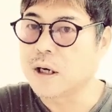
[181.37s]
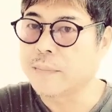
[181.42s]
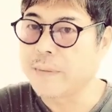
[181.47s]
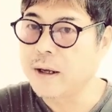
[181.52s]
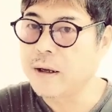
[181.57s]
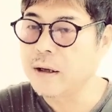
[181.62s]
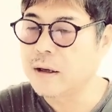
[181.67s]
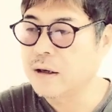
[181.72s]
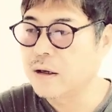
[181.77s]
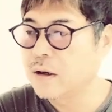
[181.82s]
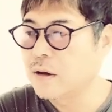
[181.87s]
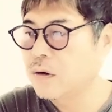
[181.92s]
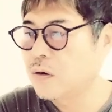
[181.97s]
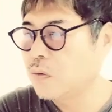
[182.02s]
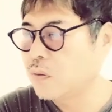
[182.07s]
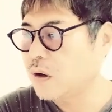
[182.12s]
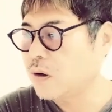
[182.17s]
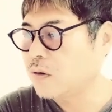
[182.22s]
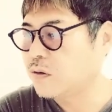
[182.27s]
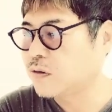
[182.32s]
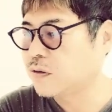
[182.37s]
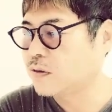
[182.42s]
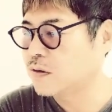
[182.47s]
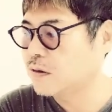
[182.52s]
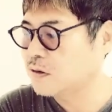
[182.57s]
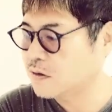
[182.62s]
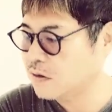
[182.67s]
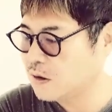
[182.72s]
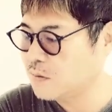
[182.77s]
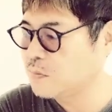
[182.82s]
た目は
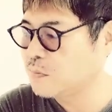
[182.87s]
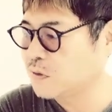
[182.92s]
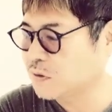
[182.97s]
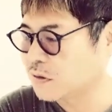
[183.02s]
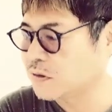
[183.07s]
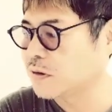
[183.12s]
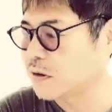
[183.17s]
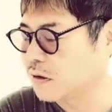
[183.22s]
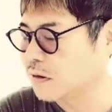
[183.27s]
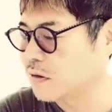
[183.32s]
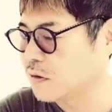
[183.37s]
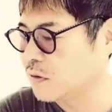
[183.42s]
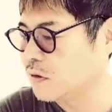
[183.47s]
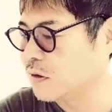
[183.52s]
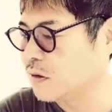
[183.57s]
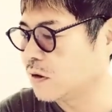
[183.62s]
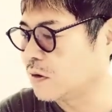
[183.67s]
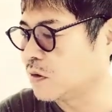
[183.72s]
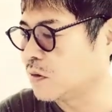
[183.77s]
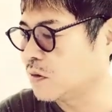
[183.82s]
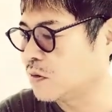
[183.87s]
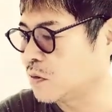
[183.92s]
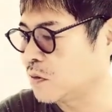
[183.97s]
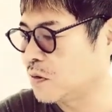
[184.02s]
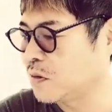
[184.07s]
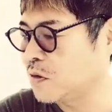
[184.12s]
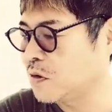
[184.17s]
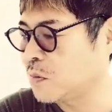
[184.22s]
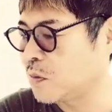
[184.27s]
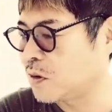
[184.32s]
副産物だっていう言い方そ
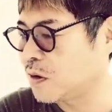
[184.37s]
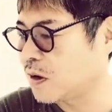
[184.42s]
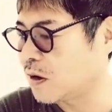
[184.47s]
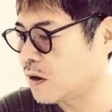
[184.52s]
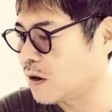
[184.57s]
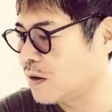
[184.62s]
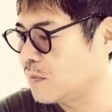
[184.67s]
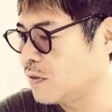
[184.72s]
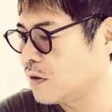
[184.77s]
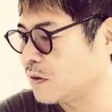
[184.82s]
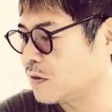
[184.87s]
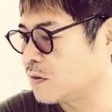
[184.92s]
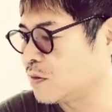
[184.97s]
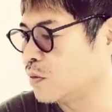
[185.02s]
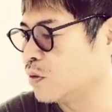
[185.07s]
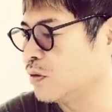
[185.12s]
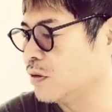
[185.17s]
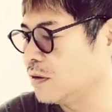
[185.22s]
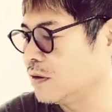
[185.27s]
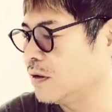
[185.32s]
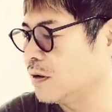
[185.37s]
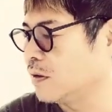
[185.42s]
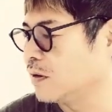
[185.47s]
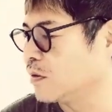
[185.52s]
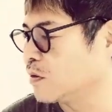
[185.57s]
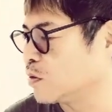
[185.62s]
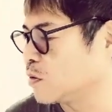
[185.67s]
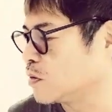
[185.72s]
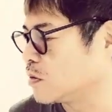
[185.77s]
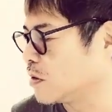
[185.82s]
れよりも中身がすごいって
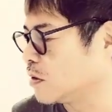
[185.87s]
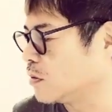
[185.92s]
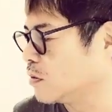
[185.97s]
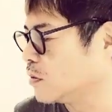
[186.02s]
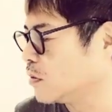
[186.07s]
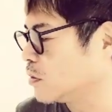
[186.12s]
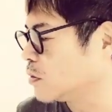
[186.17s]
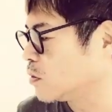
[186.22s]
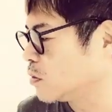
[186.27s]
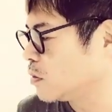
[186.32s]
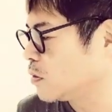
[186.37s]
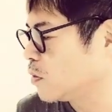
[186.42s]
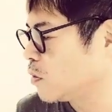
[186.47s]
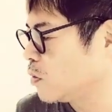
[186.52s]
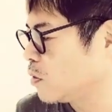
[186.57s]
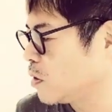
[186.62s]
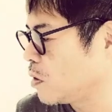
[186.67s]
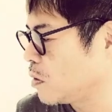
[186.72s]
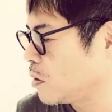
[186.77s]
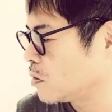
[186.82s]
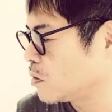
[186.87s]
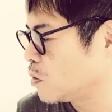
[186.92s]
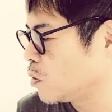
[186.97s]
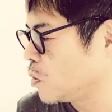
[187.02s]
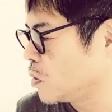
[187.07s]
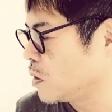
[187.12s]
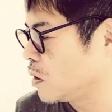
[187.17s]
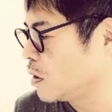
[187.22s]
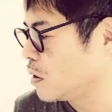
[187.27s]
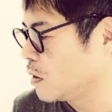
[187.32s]
話をしてるんですよねこれはす
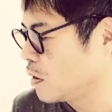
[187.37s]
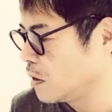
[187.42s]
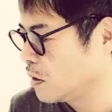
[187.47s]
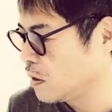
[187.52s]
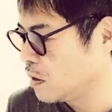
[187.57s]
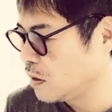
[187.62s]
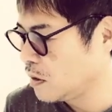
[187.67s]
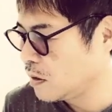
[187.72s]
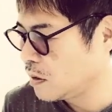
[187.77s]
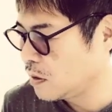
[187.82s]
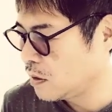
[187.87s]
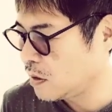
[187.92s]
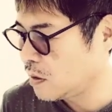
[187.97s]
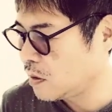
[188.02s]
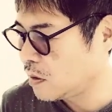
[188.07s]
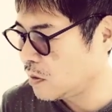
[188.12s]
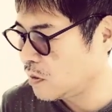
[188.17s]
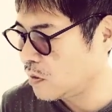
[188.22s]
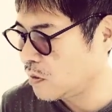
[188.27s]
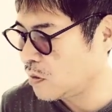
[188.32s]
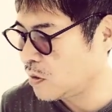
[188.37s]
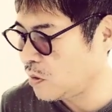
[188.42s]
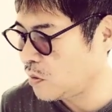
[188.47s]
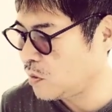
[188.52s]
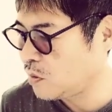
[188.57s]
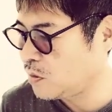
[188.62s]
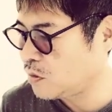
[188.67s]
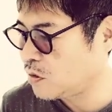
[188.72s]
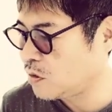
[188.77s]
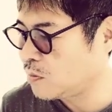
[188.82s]
ごいね、あ
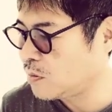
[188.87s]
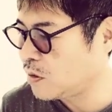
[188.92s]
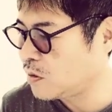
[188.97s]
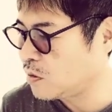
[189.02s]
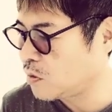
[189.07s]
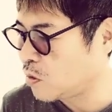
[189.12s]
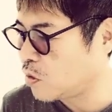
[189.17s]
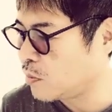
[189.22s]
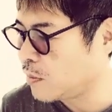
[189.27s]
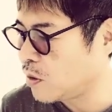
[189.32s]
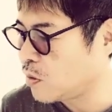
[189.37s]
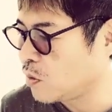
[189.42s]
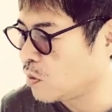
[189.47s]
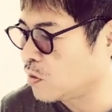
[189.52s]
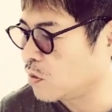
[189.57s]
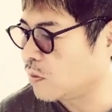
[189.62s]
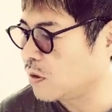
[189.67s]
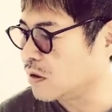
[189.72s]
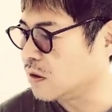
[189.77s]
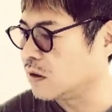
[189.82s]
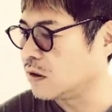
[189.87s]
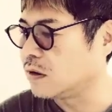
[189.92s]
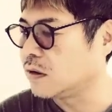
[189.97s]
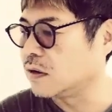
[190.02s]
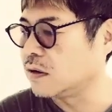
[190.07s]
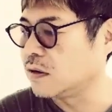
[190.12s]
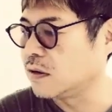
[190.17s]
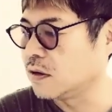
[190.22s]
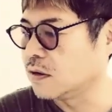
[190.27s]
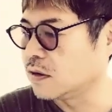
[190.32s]
の一番の褒め言葉
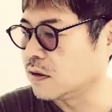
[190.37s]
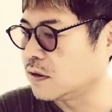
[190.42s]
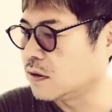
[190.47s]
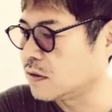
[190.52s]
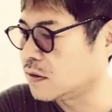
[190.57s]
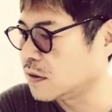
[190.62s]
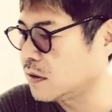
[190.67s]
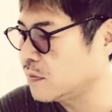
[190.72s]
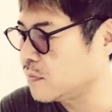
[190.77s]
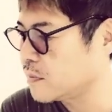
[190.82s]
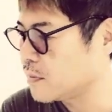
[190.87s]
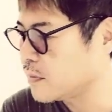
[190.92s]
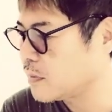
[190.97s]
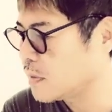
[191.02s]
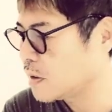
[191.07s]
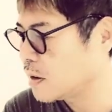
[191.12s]
なんじゃないですか。